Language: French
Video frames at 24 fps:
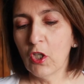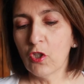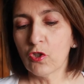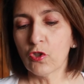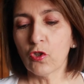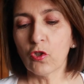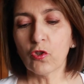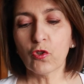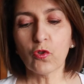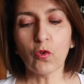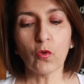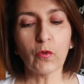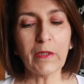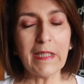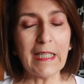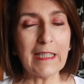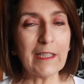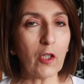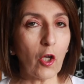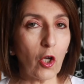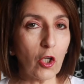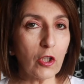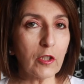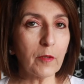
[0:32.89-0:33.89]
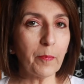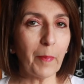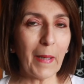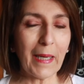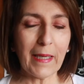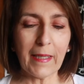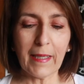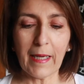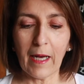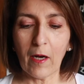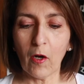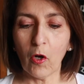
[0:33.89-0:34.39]
Ce sont des 30
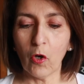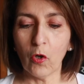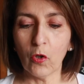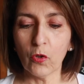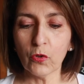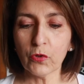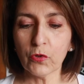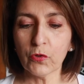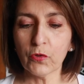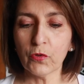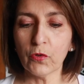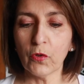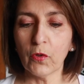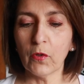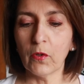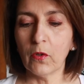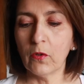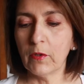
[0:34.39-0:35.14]
par 40.